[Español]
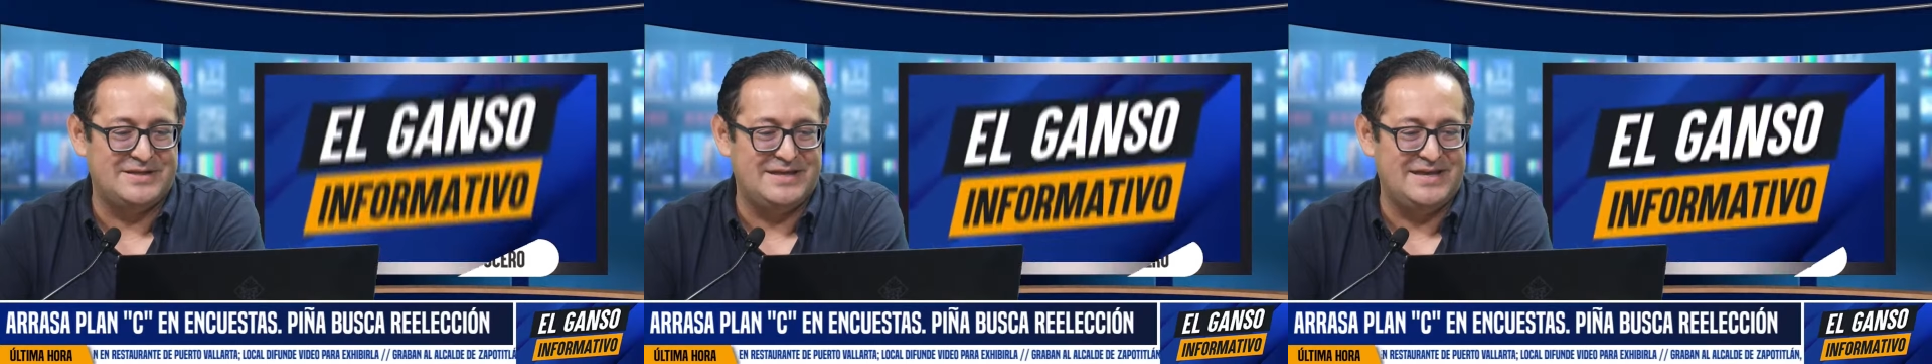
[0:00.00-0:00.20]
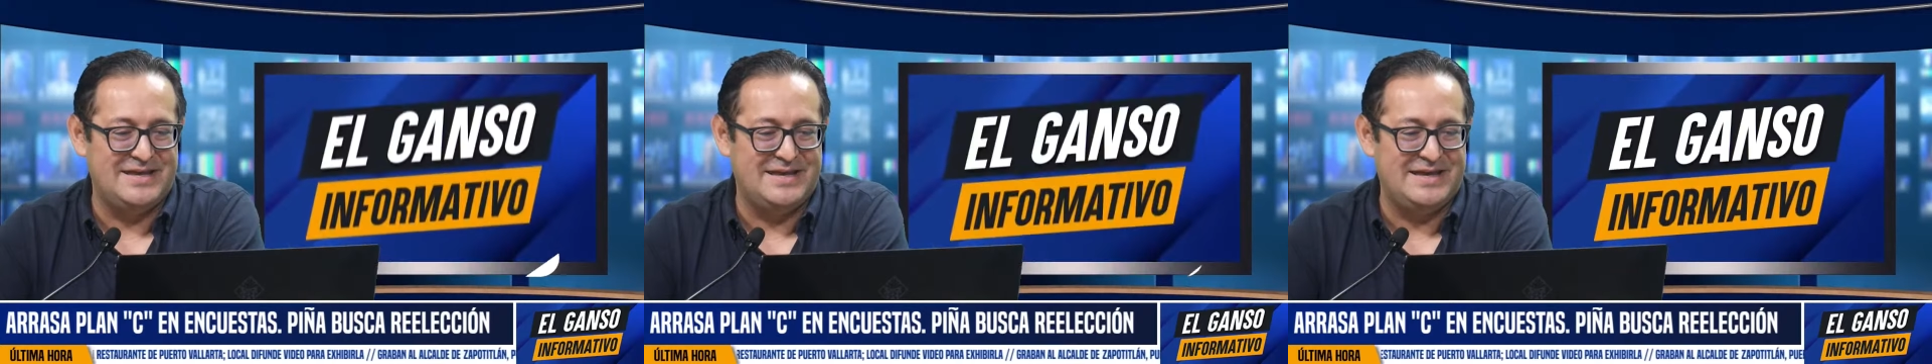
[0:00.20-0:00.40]

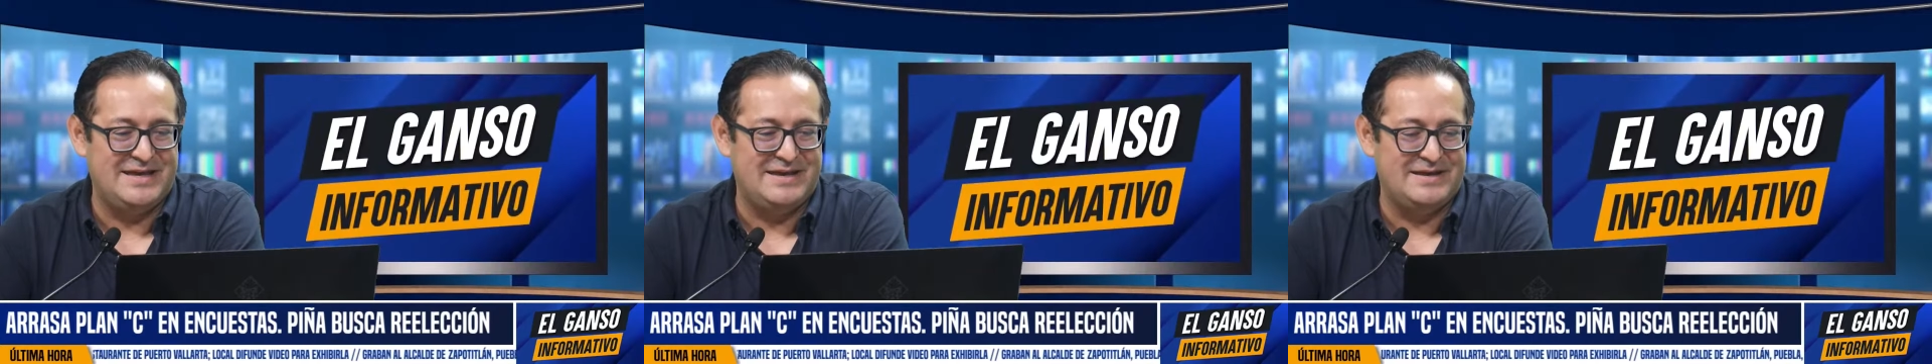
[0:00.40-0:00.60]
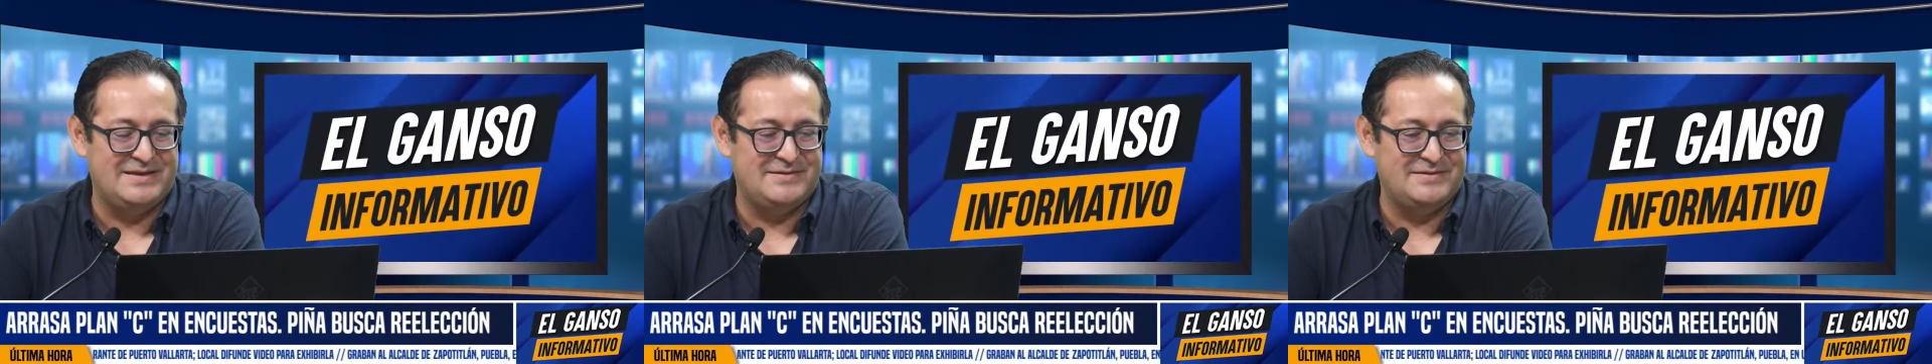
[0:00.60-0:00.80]

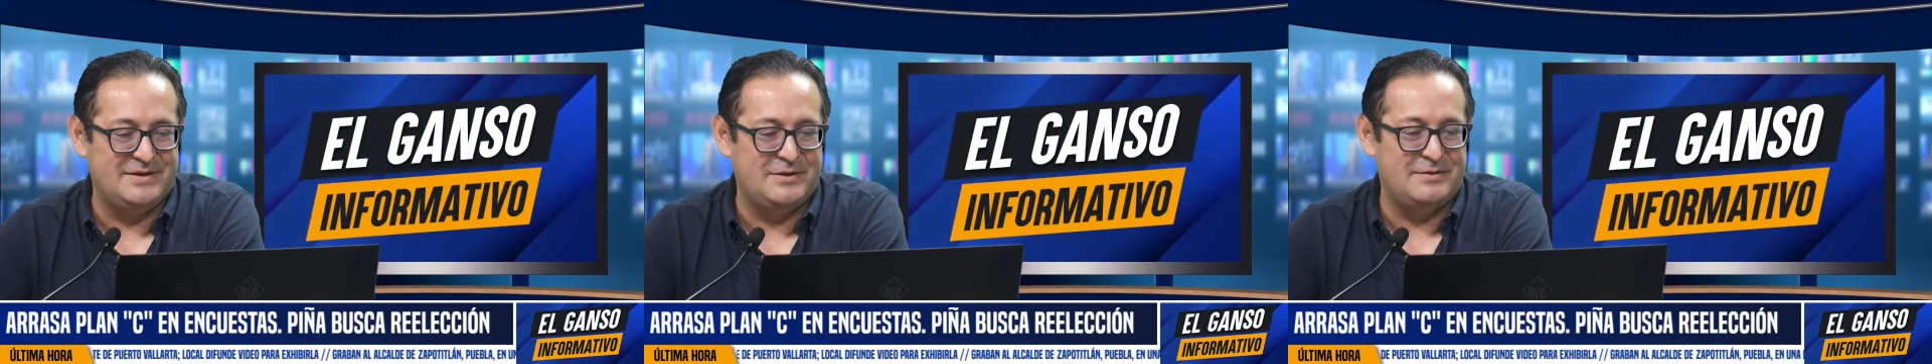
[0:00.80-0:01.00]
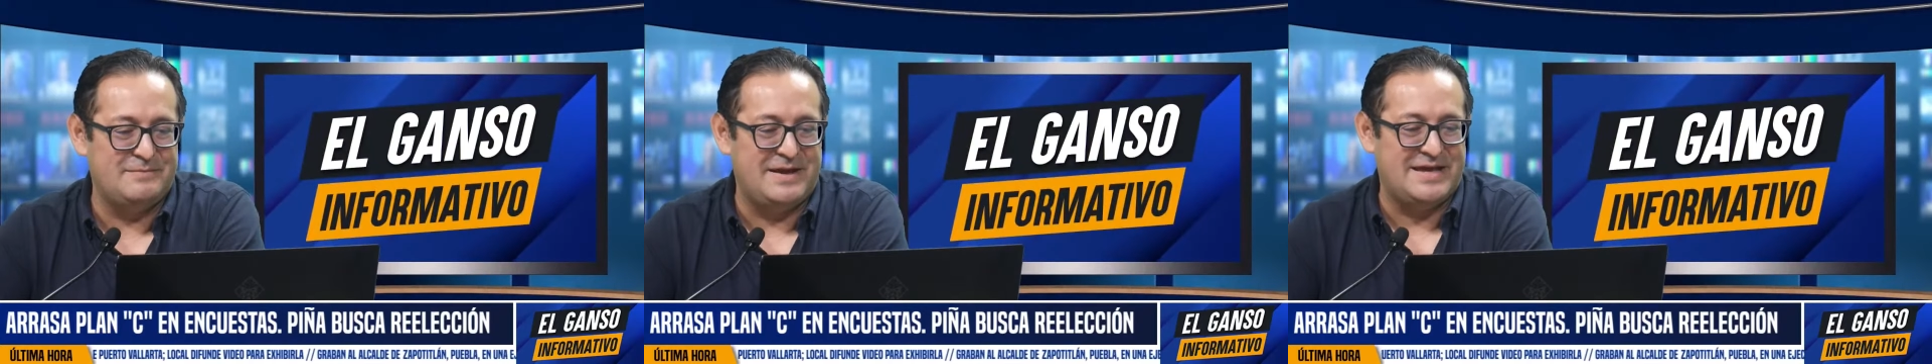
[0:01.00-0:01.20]
y
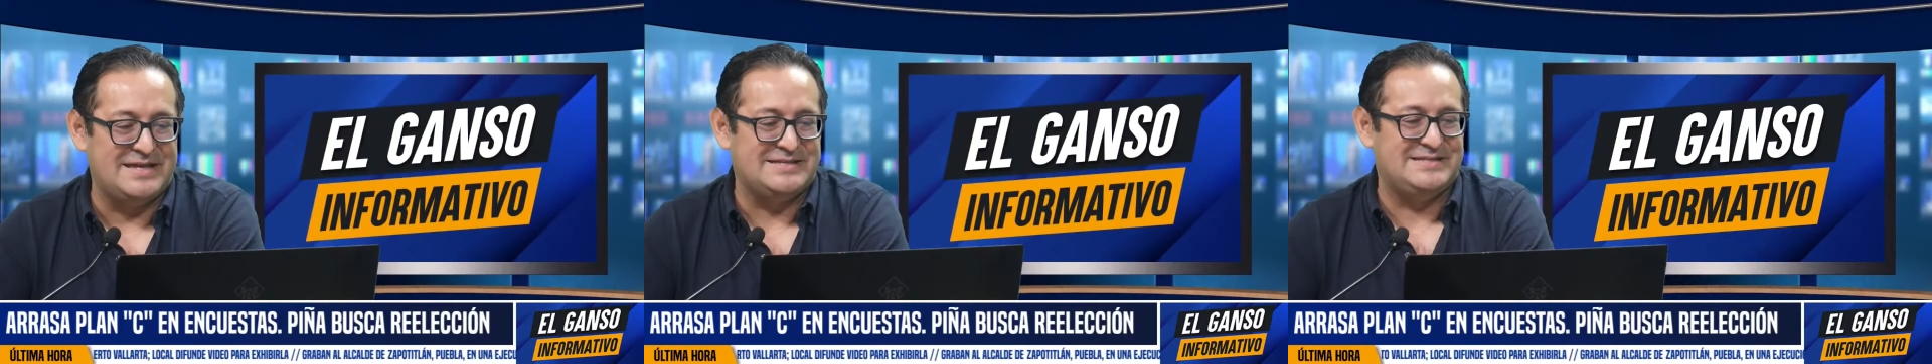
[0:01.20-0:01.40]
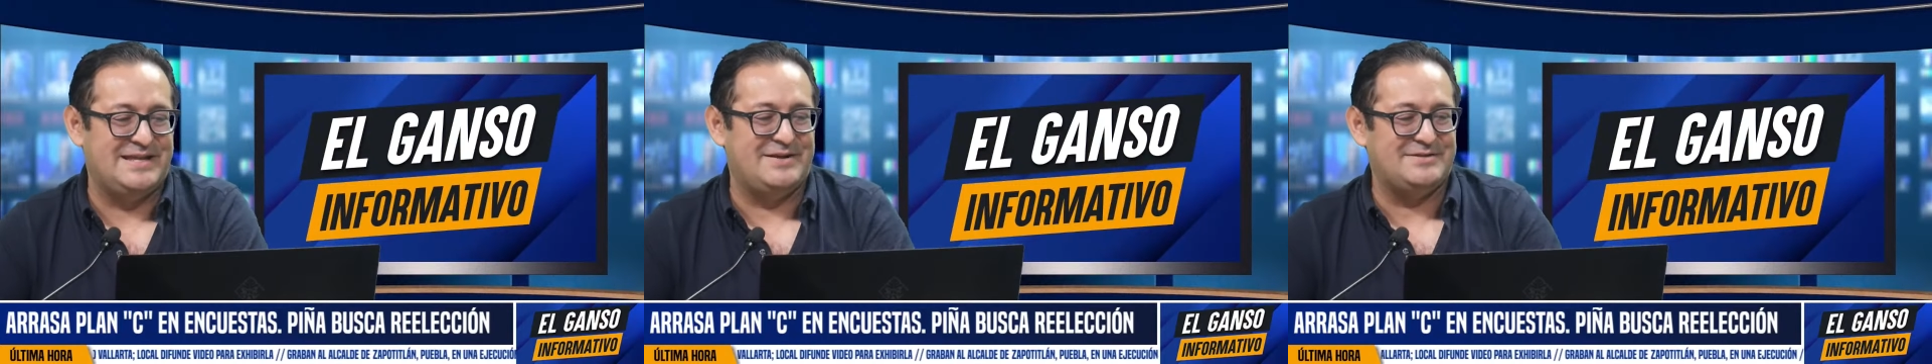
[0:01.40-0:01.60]

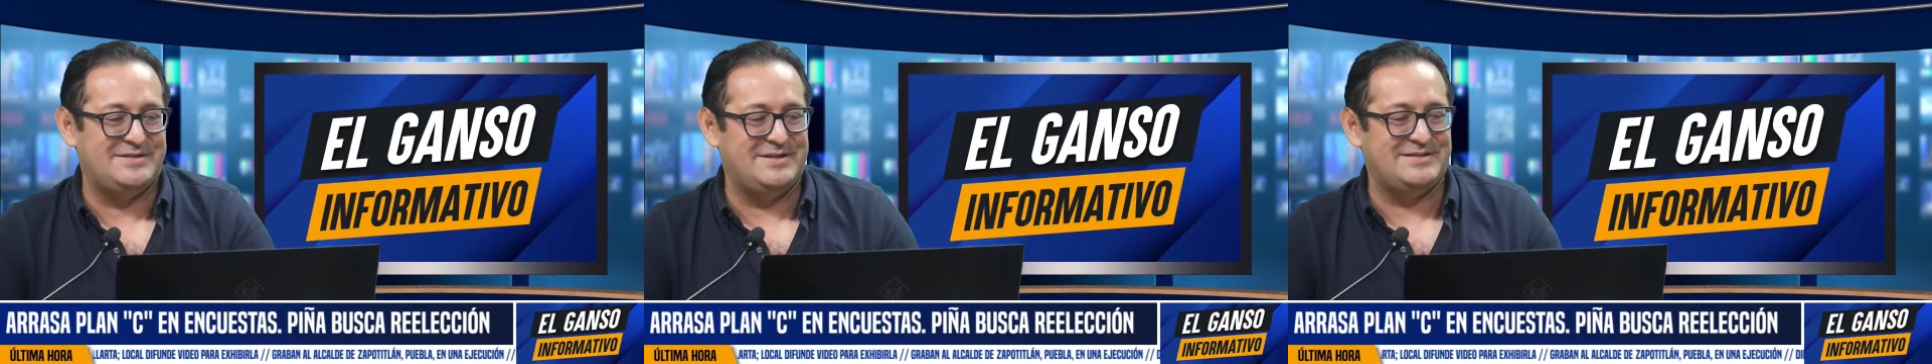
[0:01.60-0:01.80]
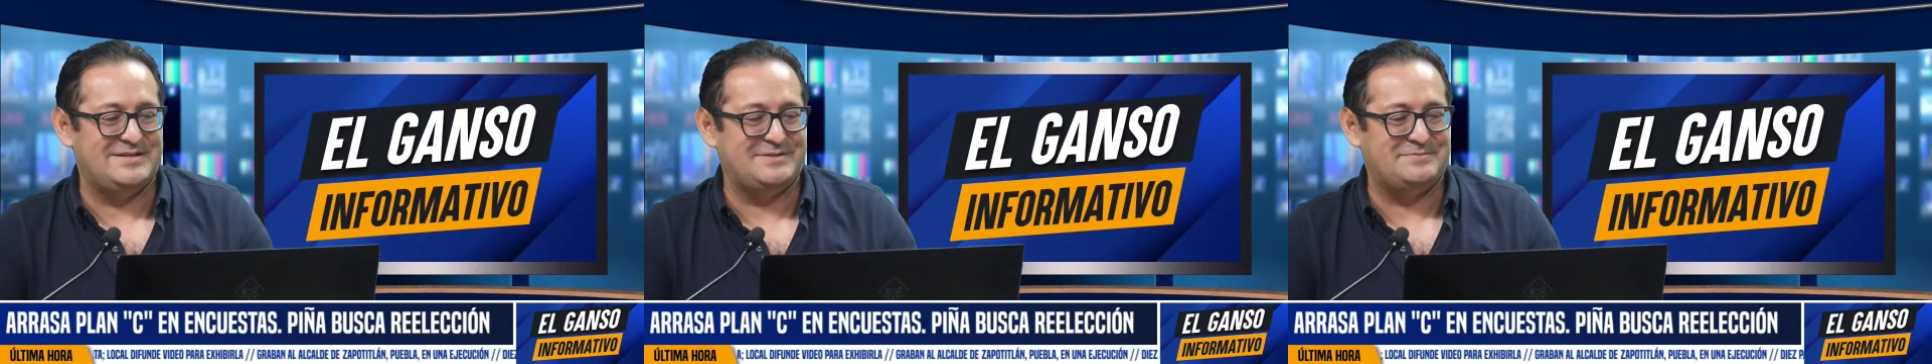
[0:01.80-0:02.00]
magistrados. ¿Sí
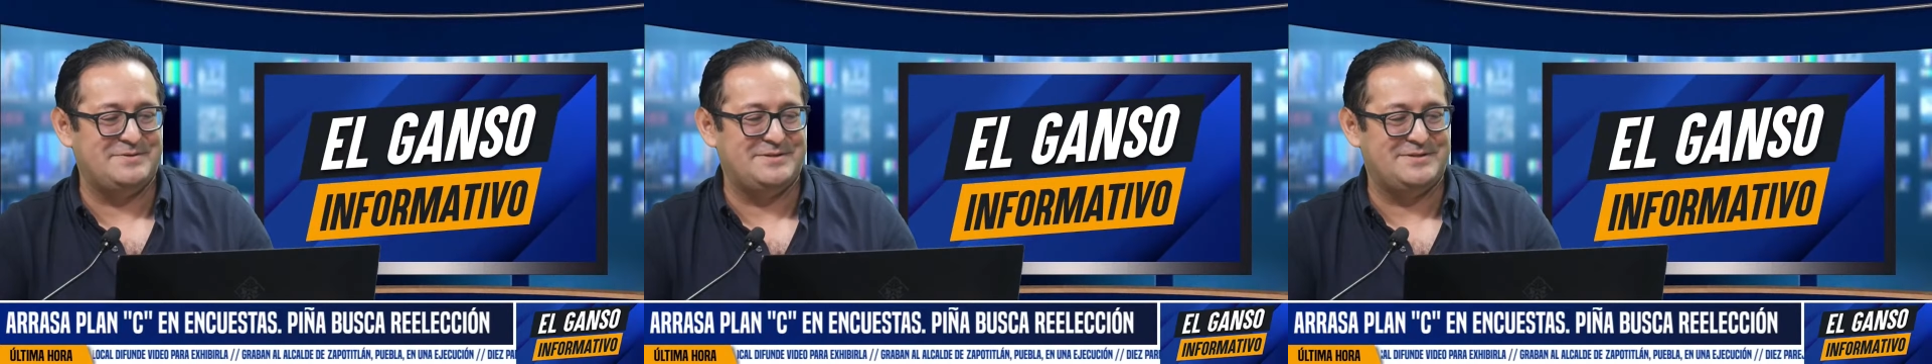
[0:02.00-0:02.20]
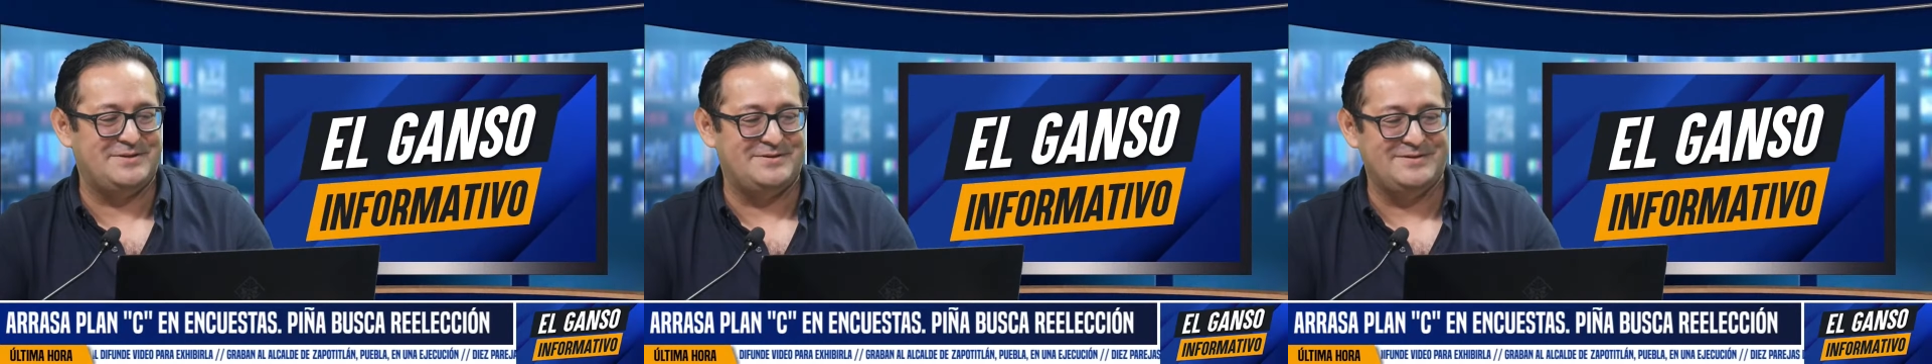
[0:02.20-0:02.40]
los has
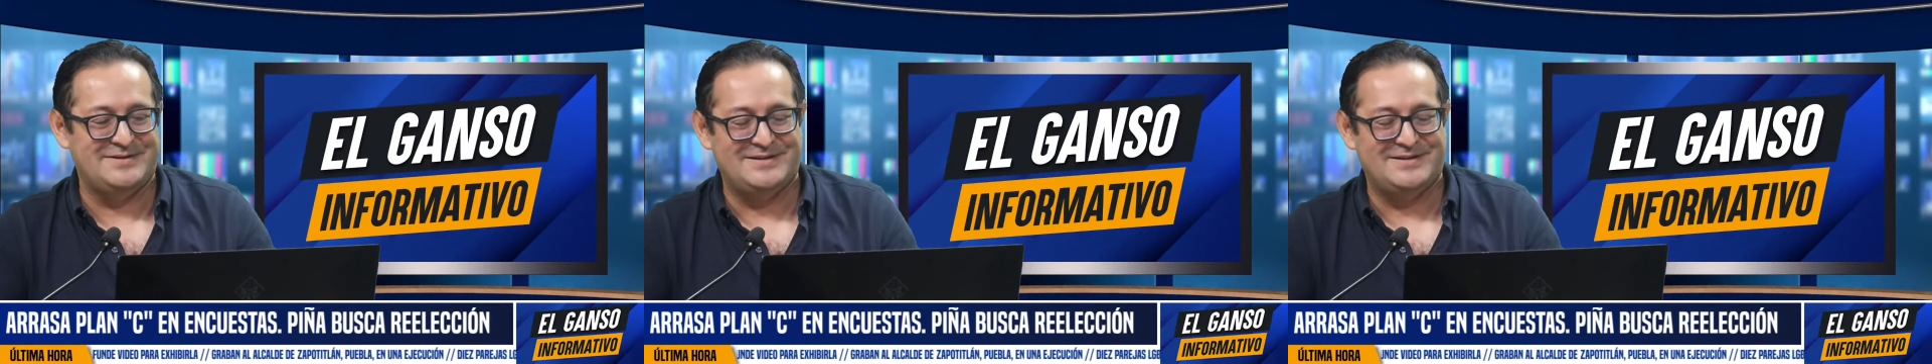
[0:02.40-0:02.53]
visto?